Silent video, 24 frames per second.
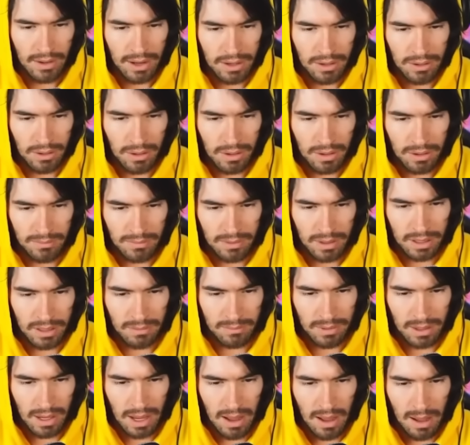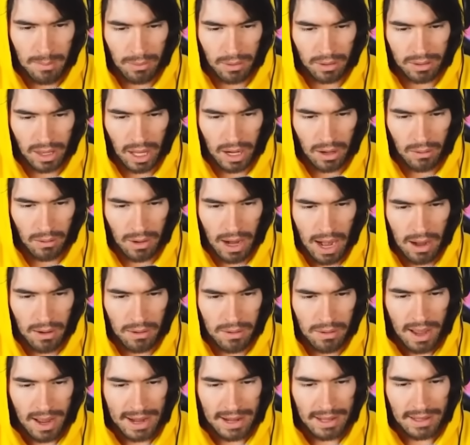A ver, yo voy, a aportar con
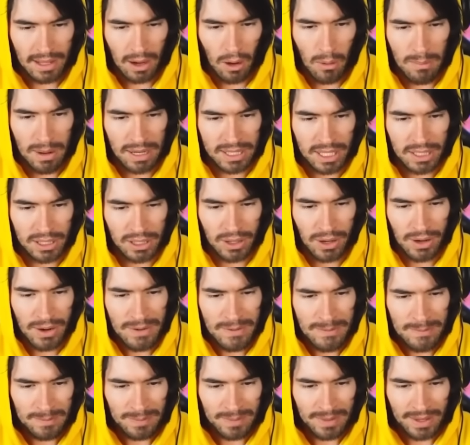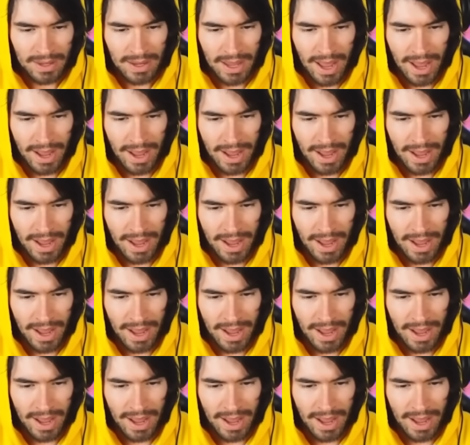algo en esta conversación. Buen trabajo.